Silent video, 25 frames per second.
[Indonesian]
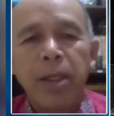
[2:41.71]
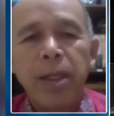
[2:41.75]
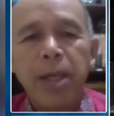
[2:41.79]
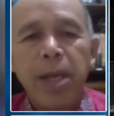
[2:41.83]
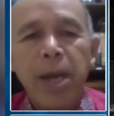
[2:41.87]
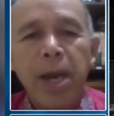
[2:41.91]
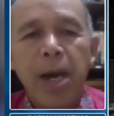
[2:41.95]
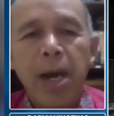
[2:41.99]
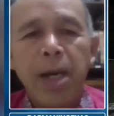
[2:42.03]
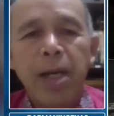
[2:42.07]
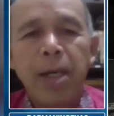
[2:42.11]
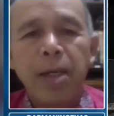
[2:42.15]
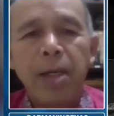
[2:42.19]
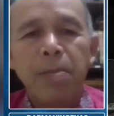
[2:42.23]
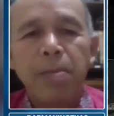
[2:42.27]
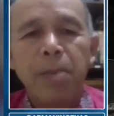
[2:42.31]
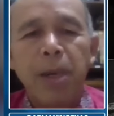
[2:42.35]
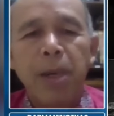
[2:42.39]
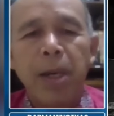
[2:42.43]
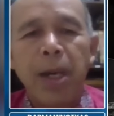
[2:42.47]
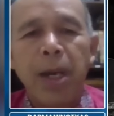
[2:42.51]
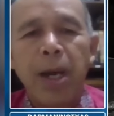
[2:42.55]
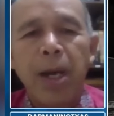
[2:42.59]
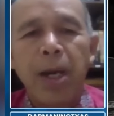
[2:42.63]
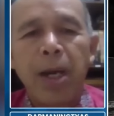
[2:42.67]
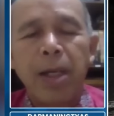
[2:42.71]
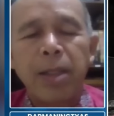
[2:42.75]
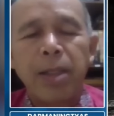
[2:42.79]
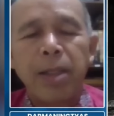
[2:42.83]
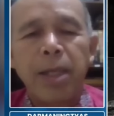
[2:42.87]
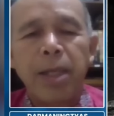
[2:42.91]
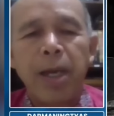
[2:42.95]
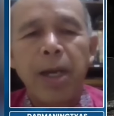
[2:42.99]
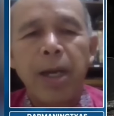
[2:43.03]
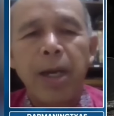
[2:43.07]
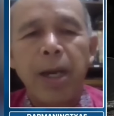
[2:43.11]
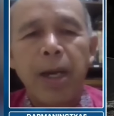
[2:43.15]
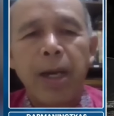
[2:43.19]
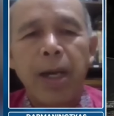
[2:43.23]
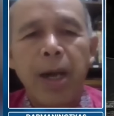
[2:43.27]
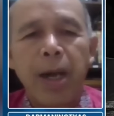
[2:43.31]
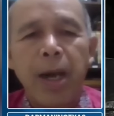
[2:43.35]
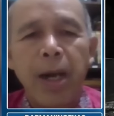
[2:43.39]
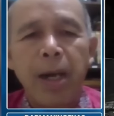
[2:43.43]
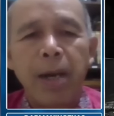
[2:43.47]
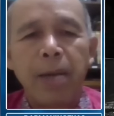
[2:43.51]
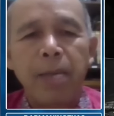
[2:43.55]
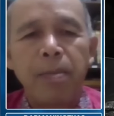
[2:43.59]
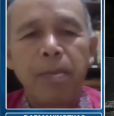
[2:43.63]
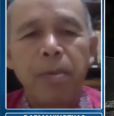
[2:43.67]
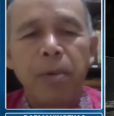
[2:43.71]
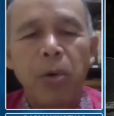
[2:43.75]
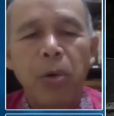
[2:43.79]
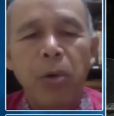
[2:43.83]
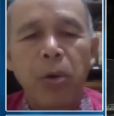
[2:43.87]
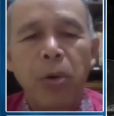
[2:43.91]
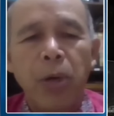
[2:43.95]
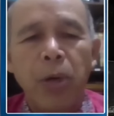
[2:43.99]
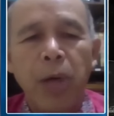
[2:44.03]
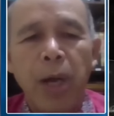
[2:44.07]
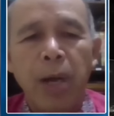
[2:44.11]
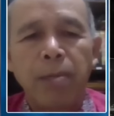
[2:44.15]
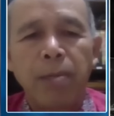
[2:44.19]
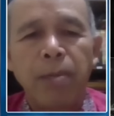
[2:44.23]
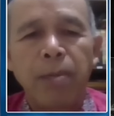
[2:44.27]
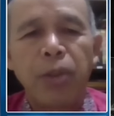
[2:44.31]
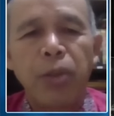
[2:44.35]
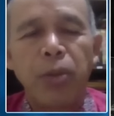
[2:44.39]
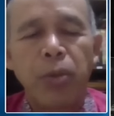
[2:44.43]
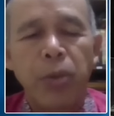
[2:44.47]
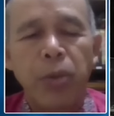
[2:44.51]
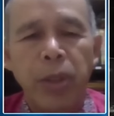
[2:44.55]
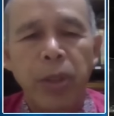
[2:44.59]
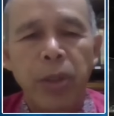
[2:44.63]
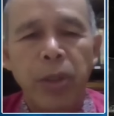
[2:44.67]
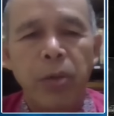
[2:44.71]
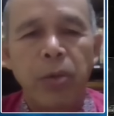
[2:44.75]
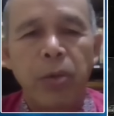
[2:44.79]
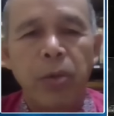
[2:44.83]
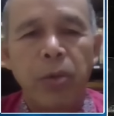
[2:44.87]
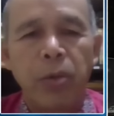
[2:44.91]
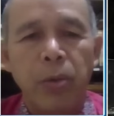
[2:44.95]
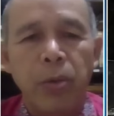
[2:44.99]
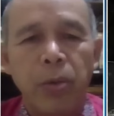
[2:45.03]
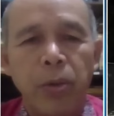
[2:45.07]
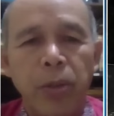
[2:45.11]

yang melaksanakan program studi tour.